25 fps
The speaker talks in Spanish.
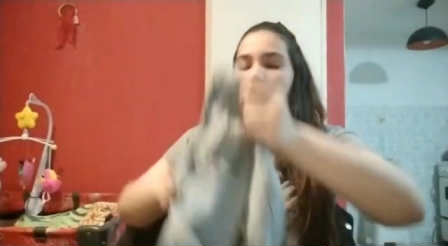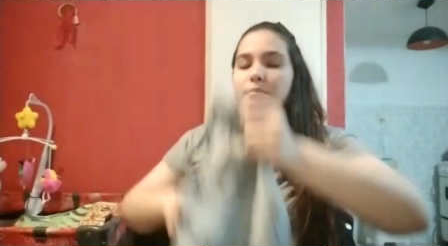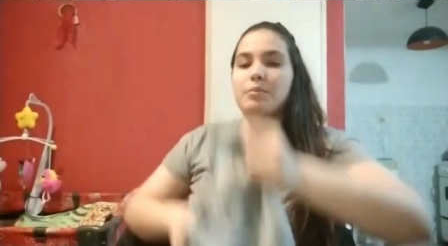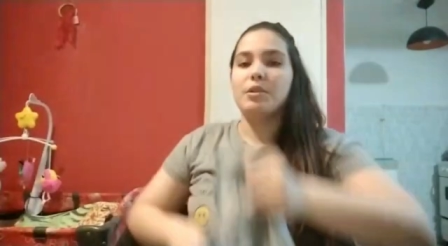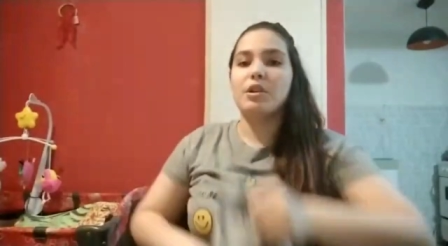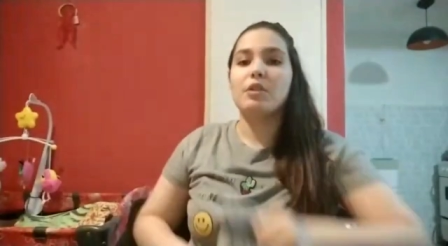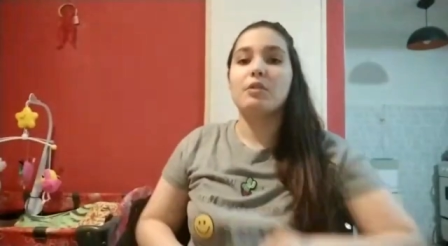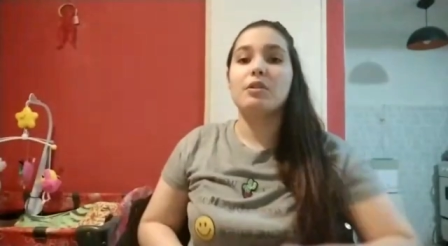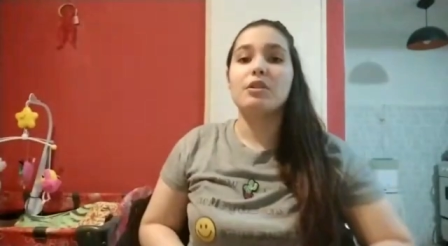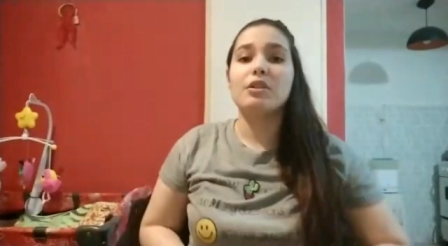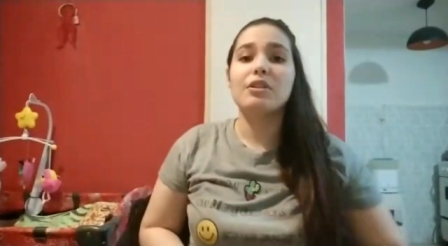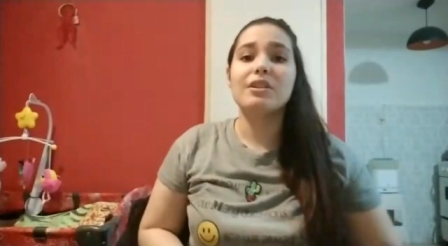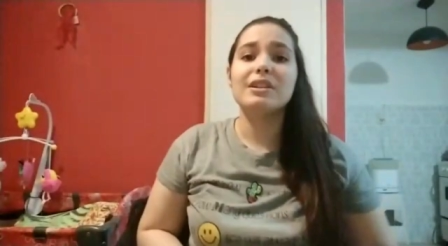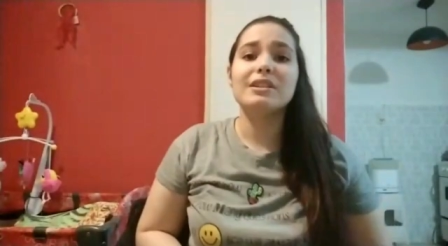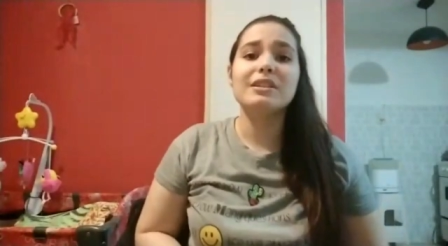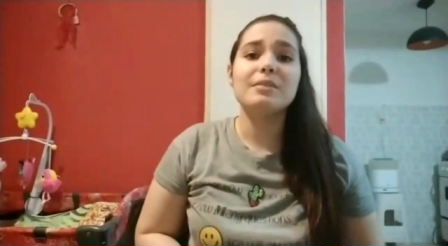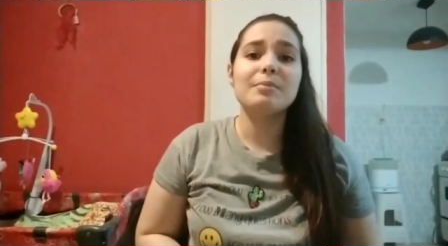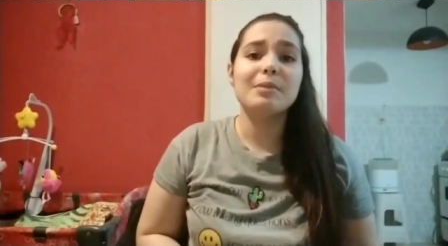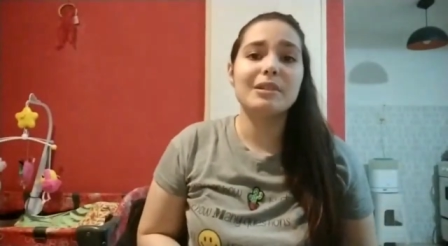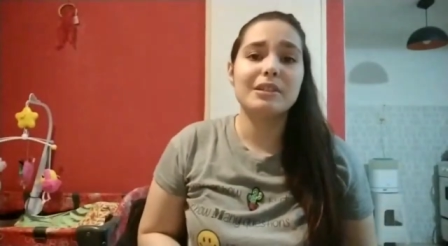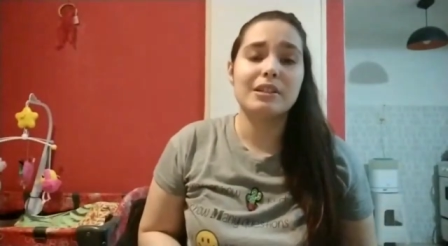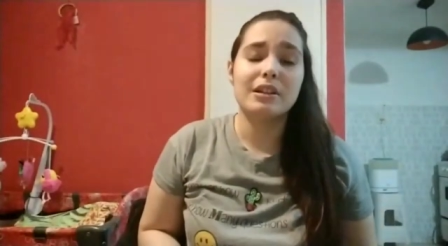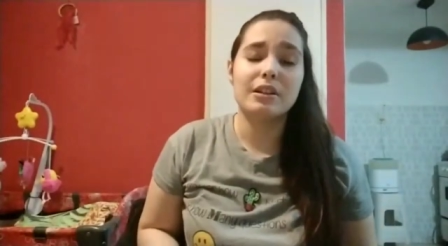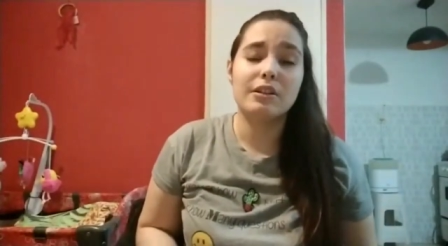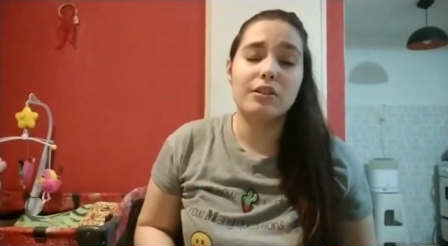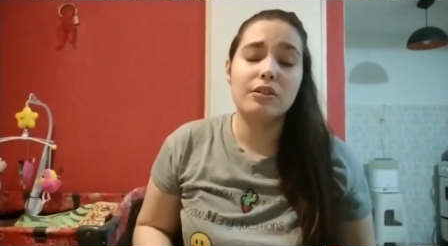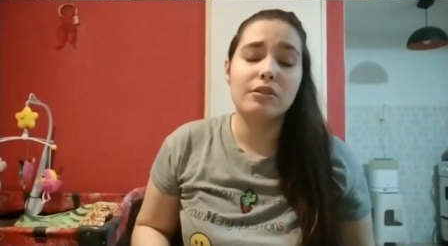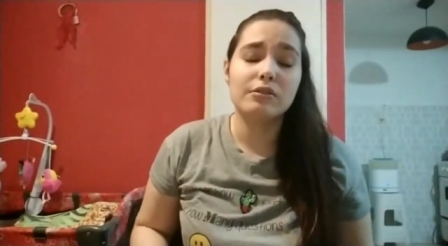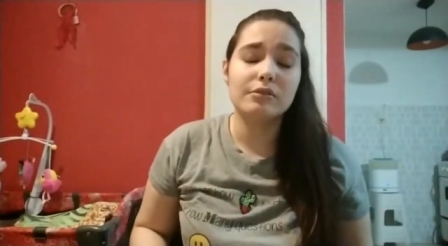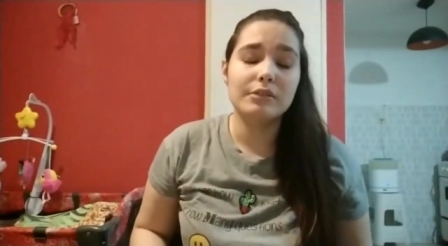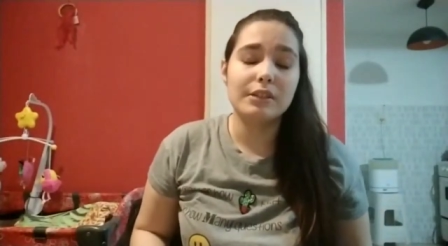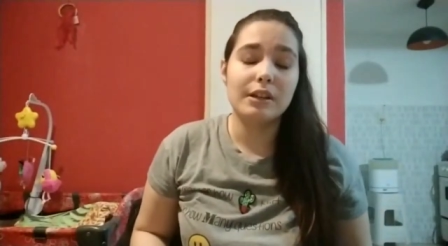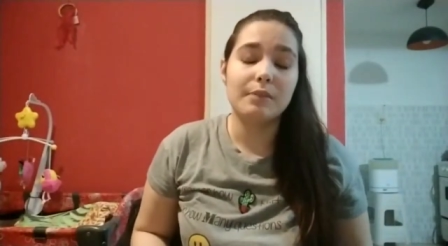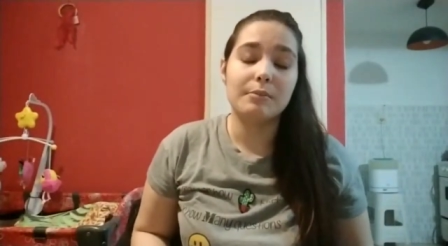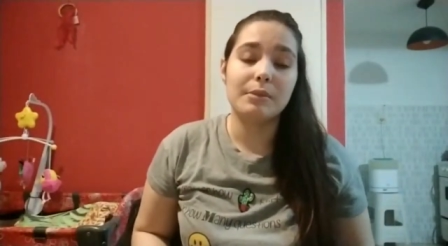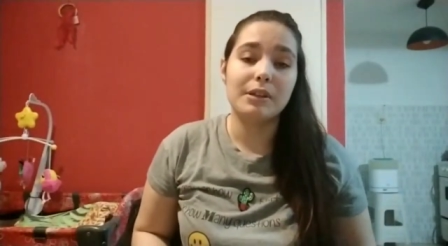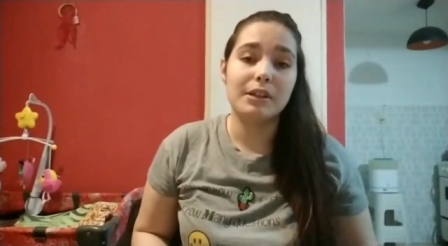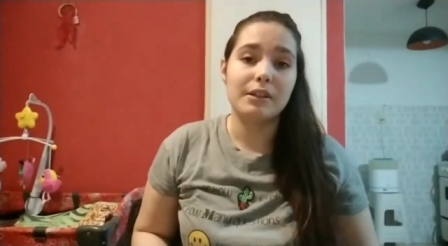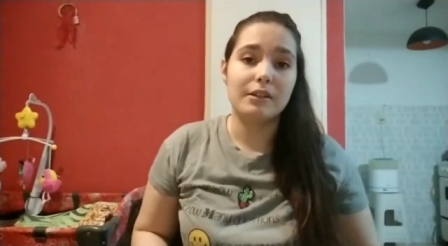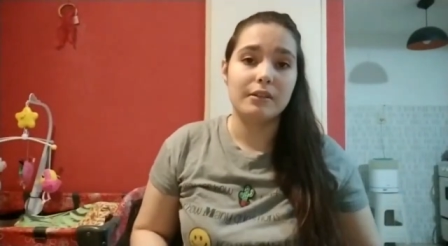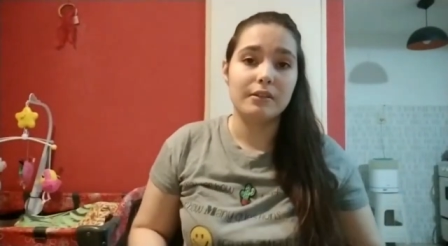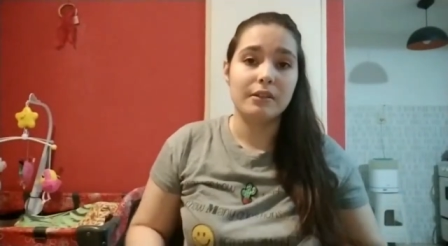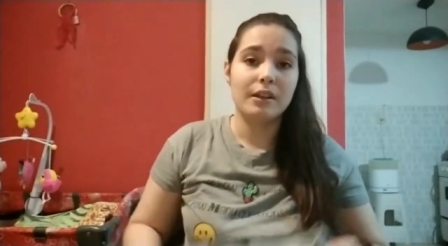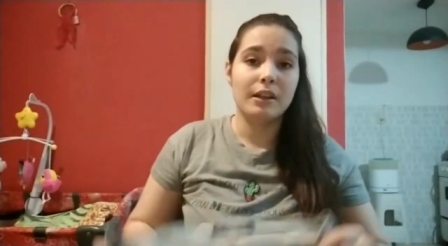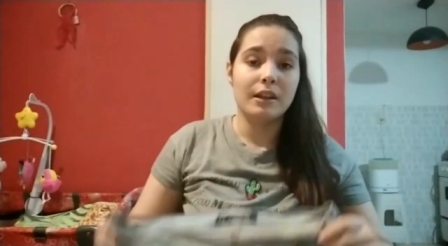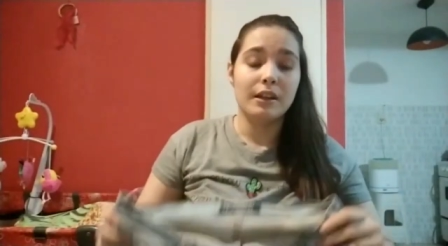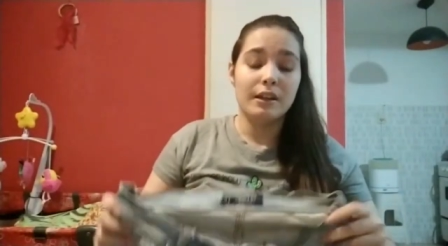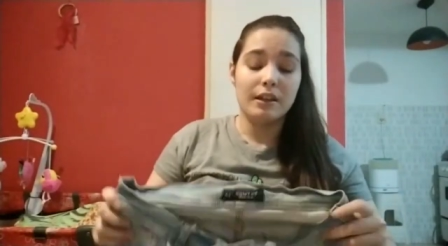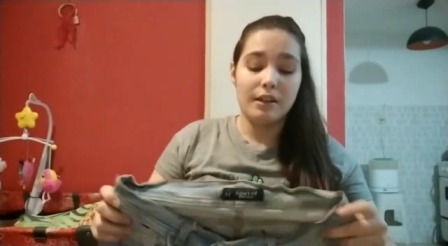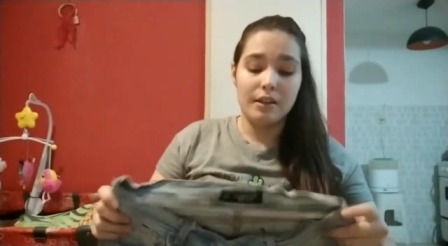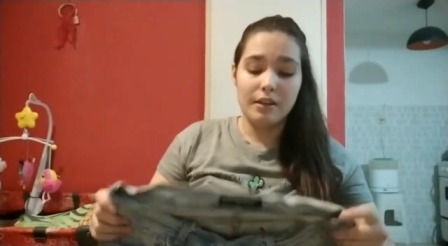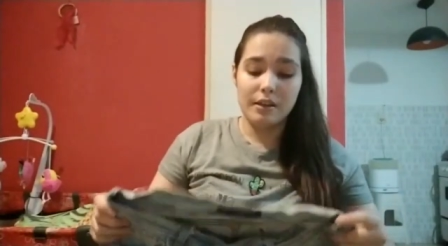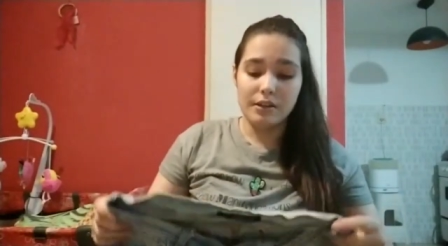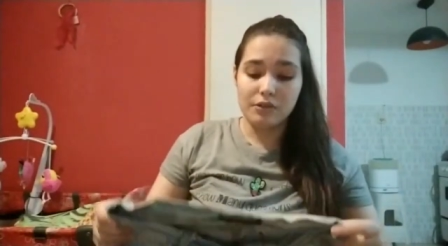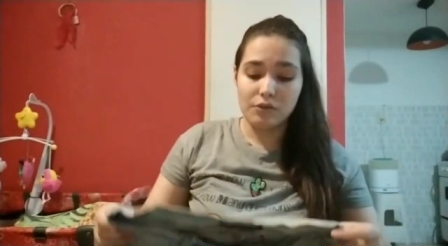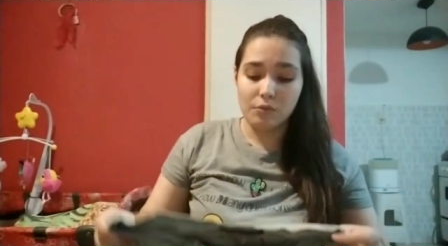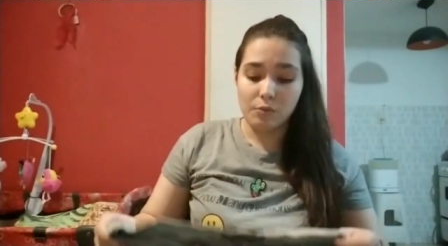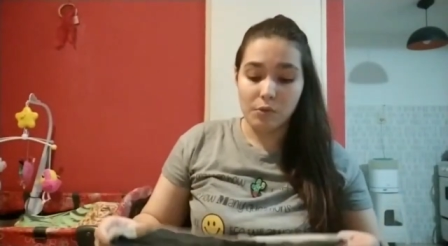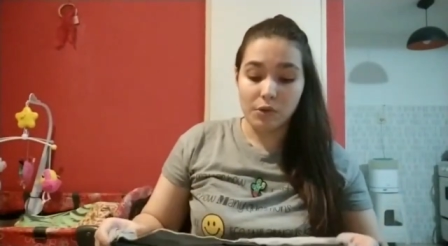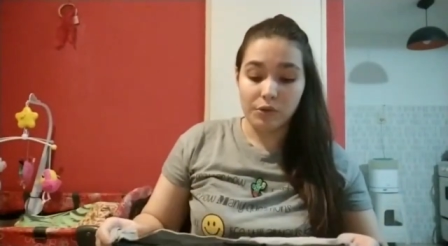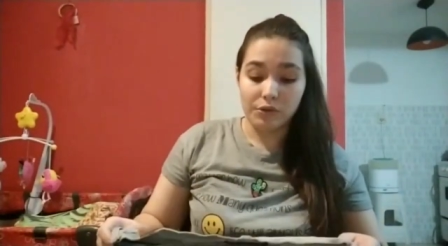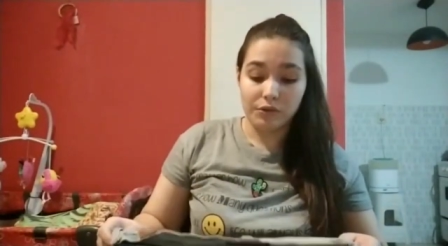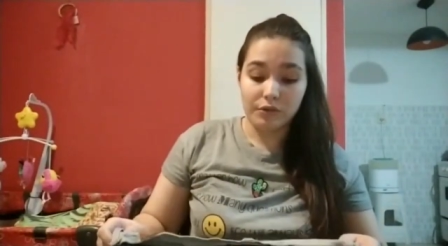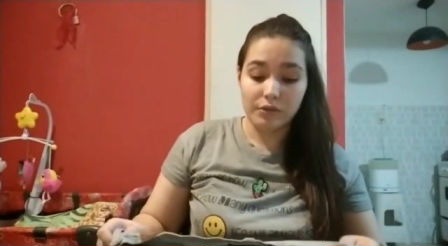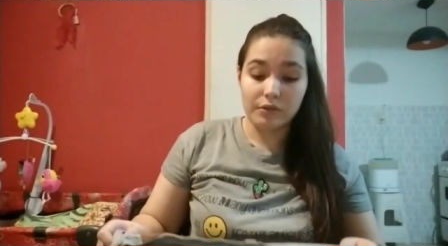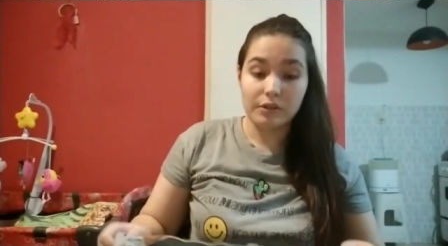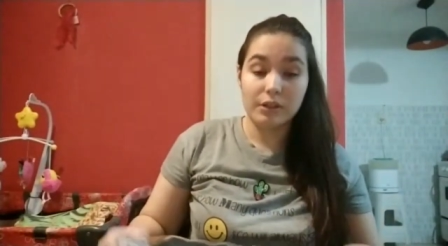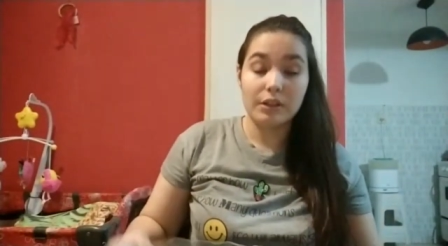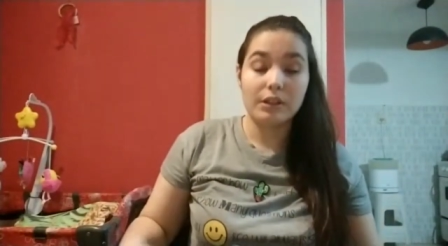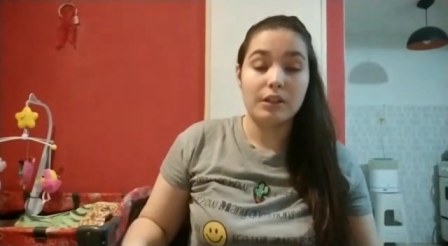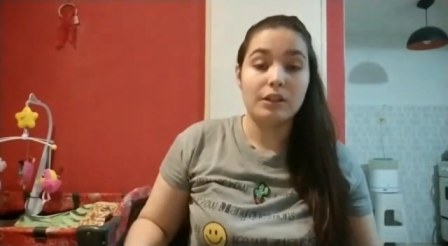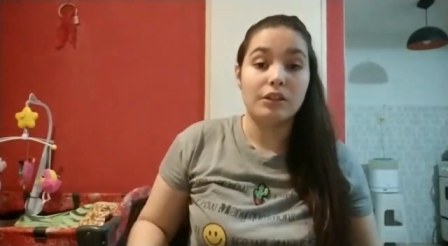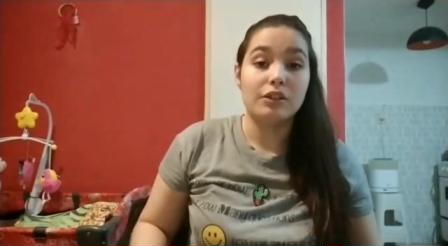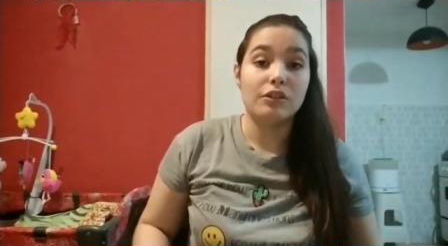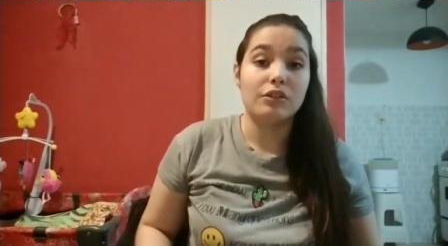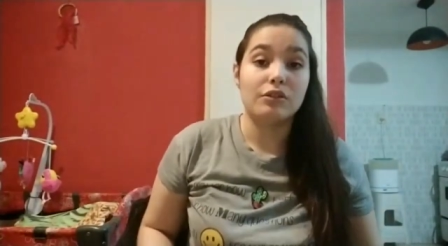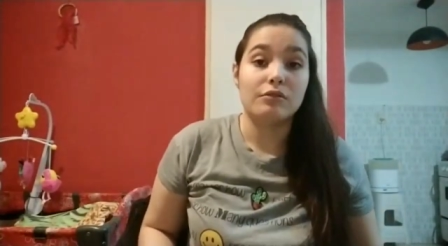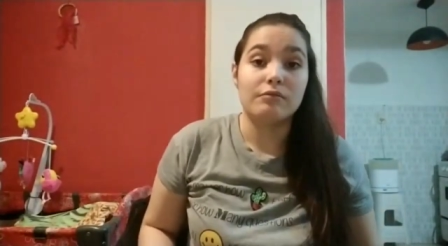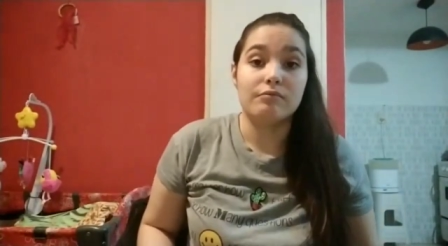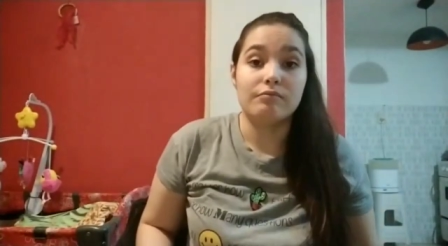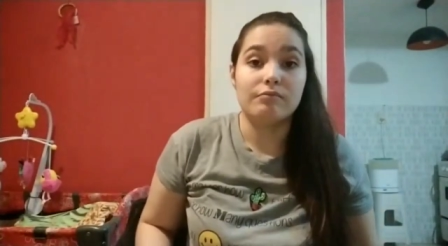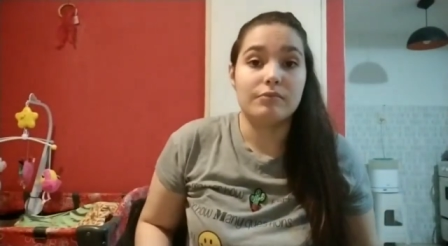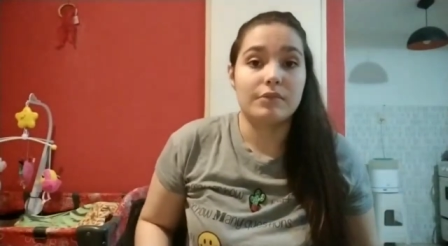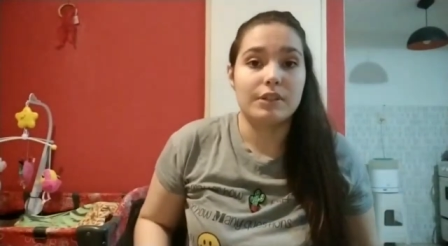Pero bueno, este pantalón también es de hace un montón y